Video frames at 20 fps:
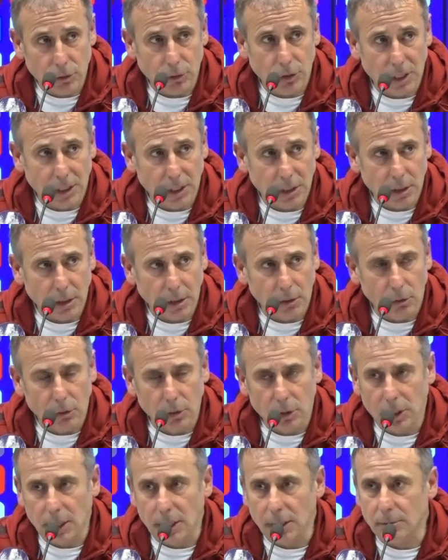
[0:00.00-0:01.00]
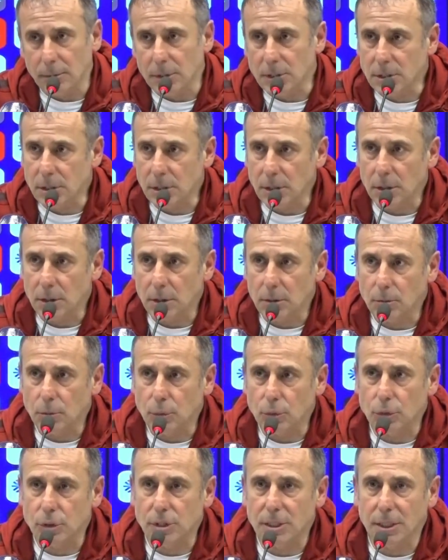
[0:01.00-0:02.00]
E, dakikada golün gelmesi
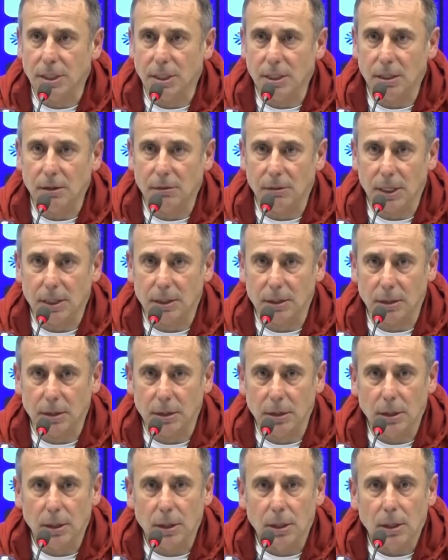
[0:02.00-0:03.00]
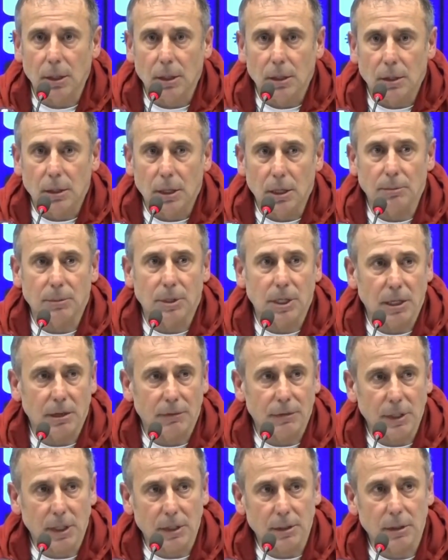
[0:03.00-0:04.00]
bu sinyali verdi. Hem
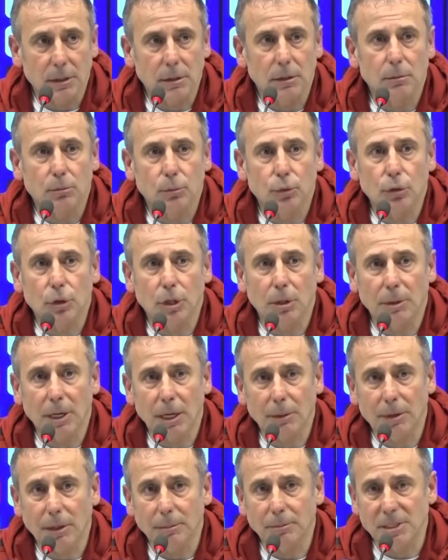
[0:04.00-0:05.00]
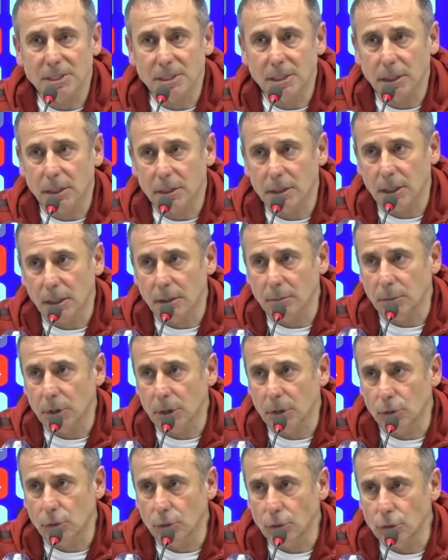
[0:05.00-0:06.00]
taraftar bununla beraber bizi iten
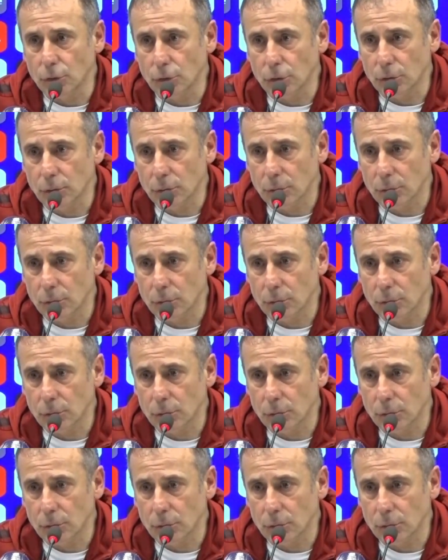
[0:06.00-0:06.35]
bir güç.